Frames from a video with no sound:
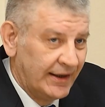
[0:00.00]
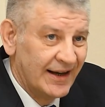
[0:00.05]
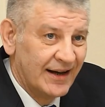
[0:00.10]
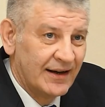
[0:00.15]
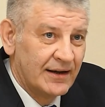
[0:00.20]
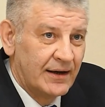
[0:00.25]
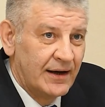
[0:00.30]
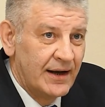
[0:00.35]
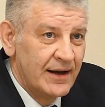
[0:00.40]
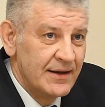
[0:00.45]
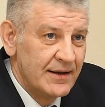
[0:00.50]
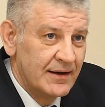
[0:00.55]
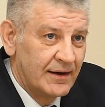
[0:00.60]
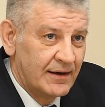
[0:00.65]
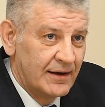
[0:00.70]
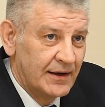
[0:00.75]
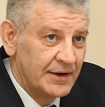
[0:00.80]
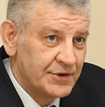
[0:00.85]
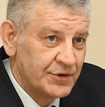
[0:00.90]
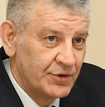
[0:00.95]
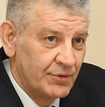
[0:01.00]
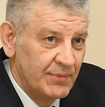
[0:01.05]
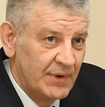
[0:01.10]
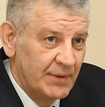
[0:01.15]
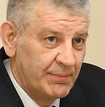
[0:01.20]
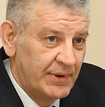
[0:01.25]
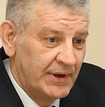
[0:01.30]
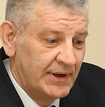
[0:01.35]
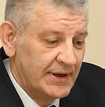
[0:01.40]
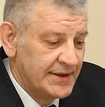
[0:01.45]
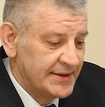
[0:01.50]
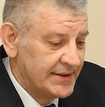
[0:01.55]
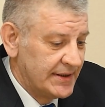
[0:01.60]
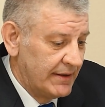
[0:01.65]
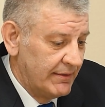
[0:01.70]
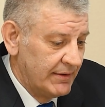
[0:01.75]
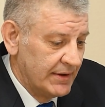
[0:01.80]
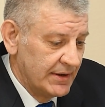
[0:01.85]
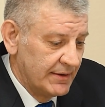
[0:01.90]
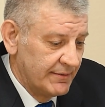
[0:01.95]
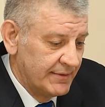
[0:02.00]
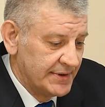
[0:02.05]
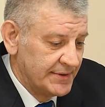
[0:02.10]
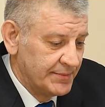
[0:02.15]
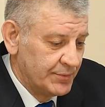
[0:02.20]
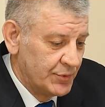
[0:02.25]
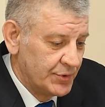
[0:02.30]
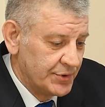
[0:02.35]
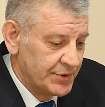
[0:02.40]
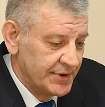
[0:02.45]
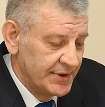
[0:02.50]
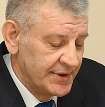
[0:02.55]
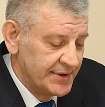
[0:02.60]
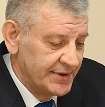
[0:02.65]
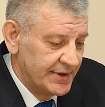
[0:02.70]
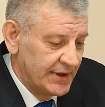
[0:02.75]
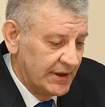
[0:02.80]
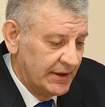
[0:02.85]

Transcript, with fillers: Я крайне рад, что мне предоставлена возможность